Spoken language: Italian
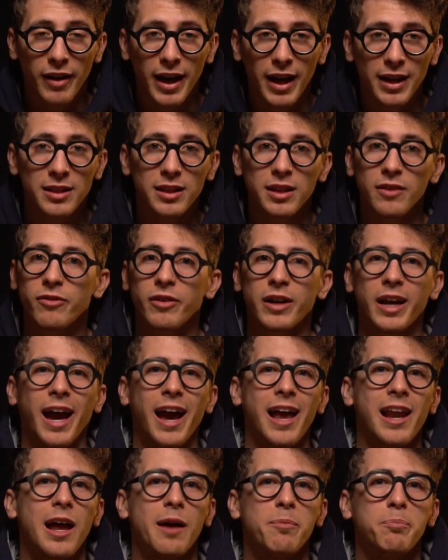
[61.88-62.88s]
vective
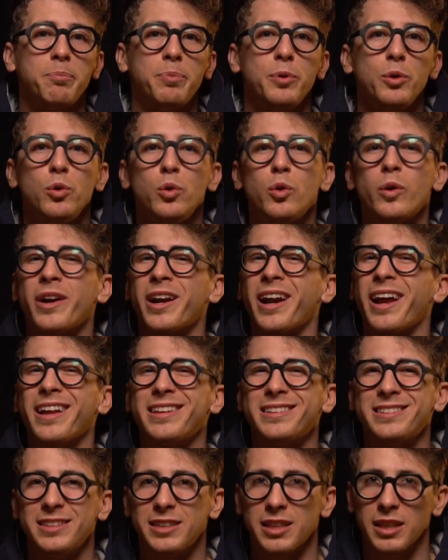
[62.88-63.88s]
che è la più
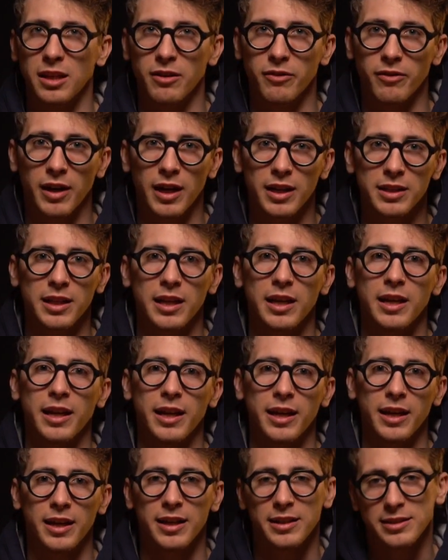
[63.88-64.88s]
reattiva
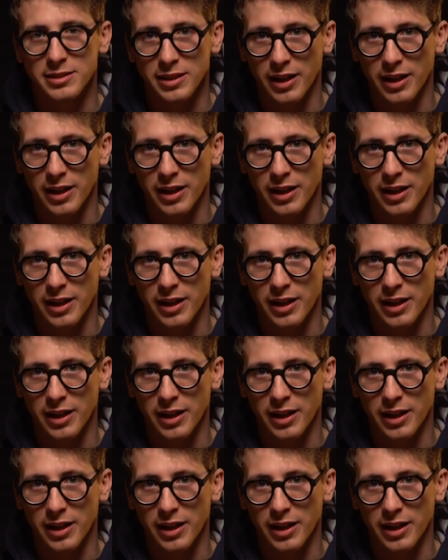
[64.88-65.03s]
delle eh,